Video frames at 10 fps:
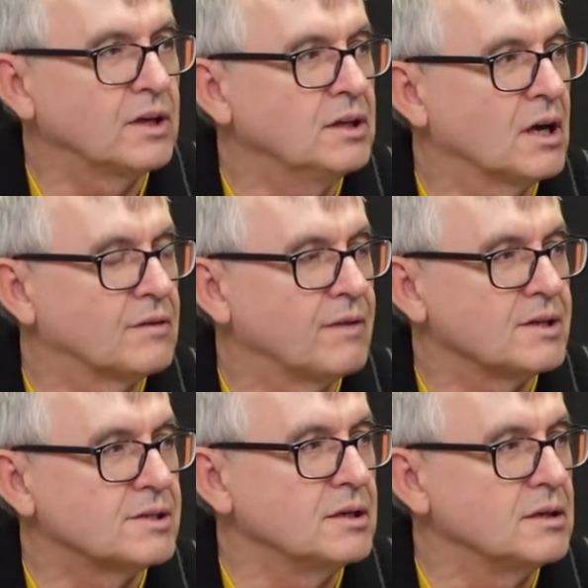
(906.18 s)
Chinach, w
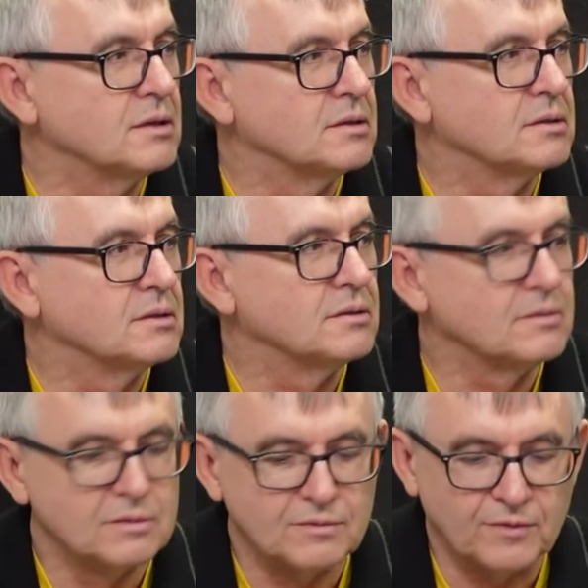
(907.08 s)
Azji,
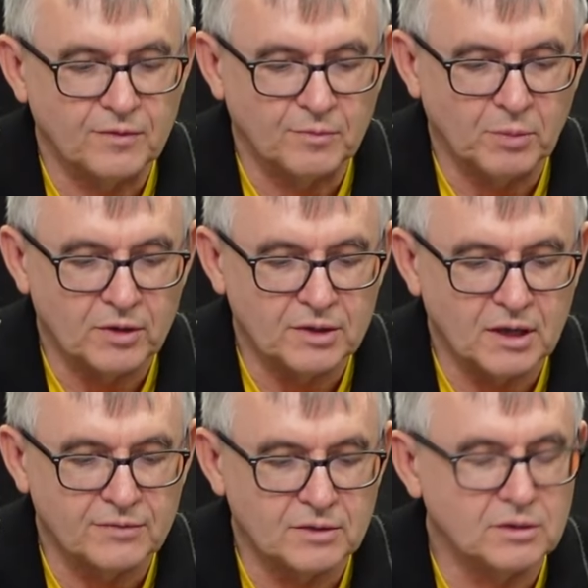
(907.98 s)
w
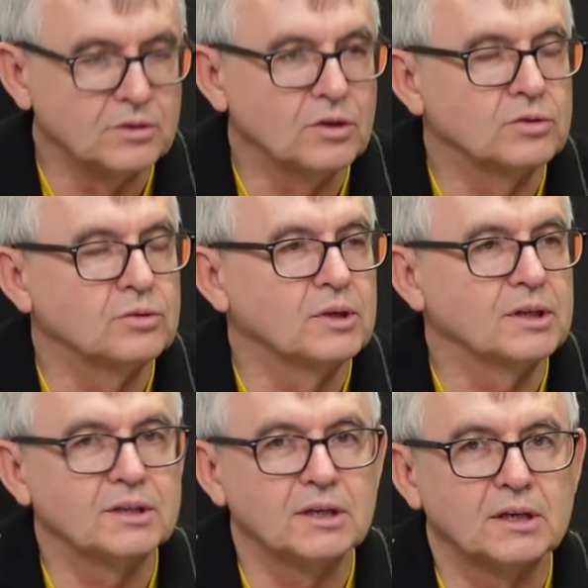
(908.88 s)
portach, do
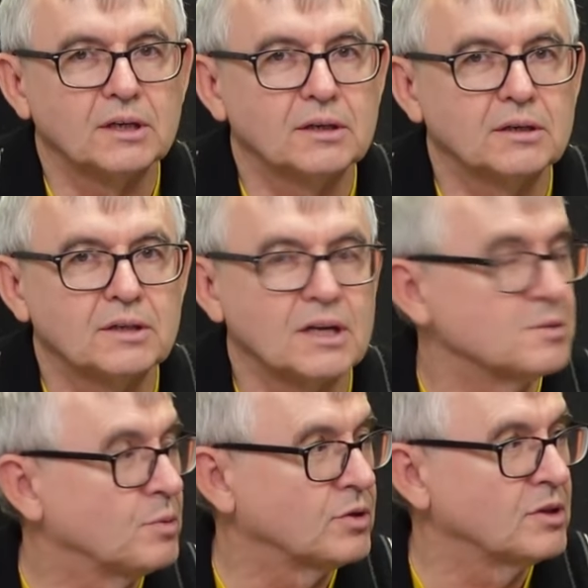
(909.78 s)
których te
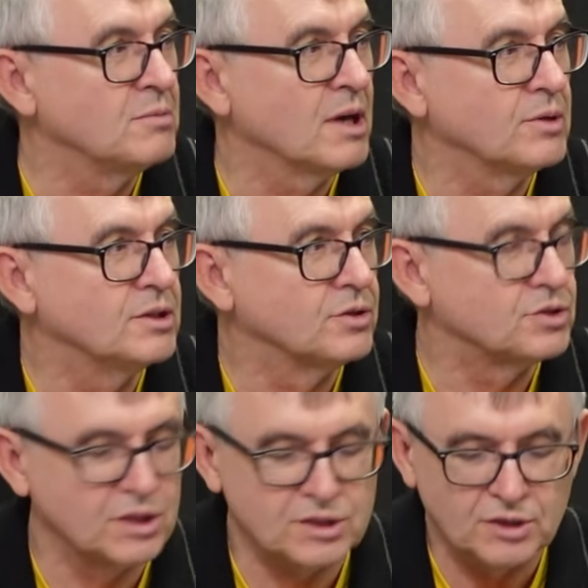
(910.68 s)
transporty miały
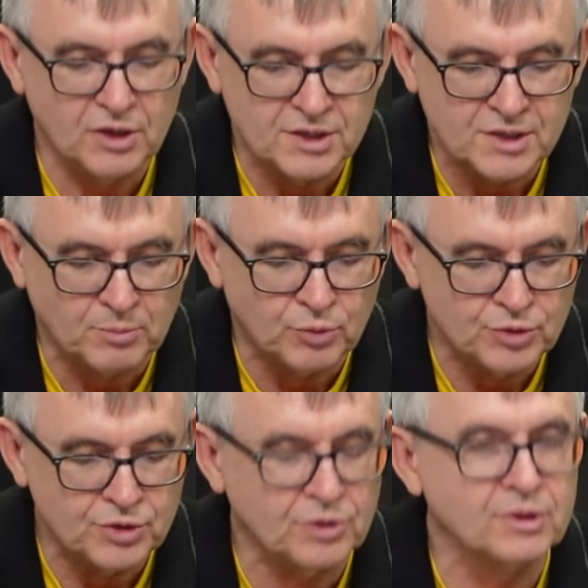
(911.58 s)
dotrzeć. I to jest za
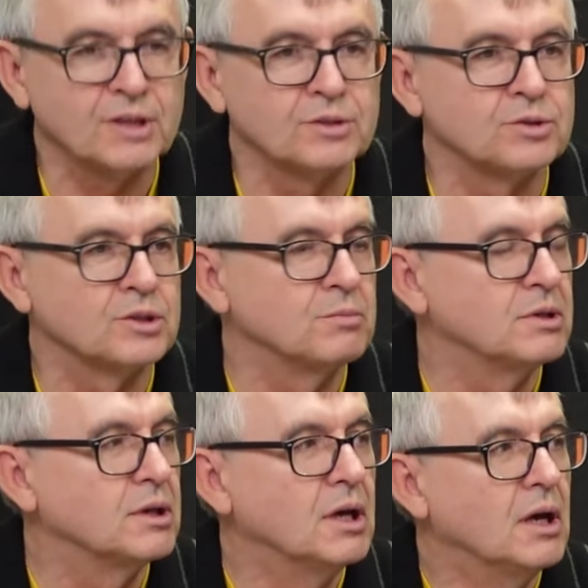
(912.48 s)
późno na to,
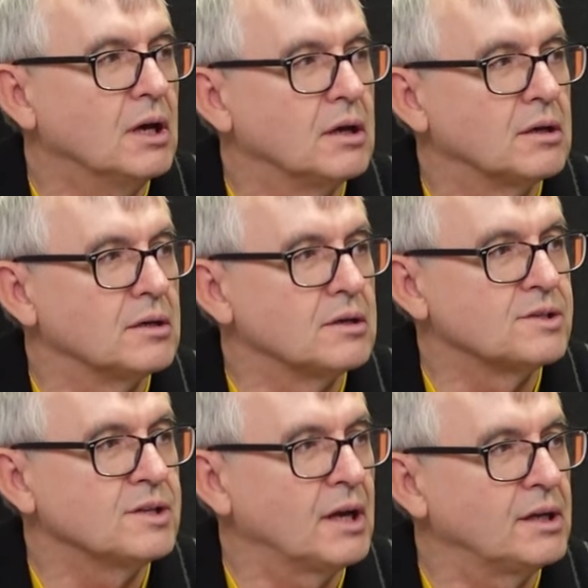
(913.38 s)
żeby
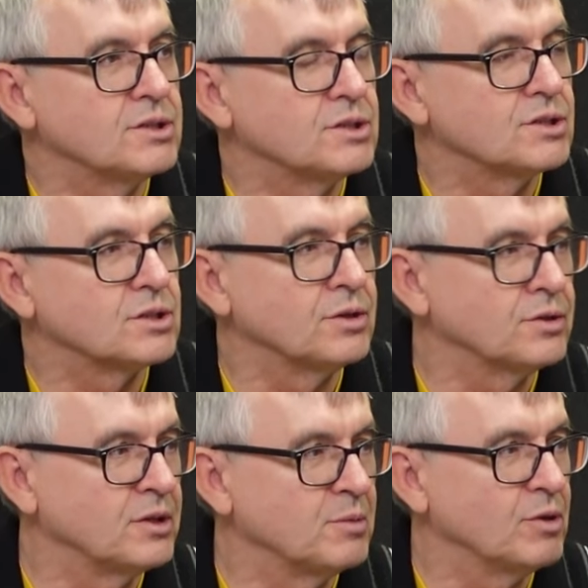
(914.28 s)
znaleźć skąd
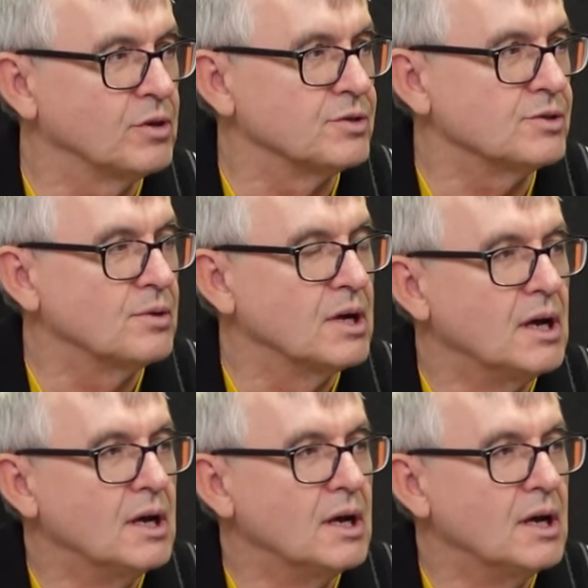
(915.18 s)
one pochodzą.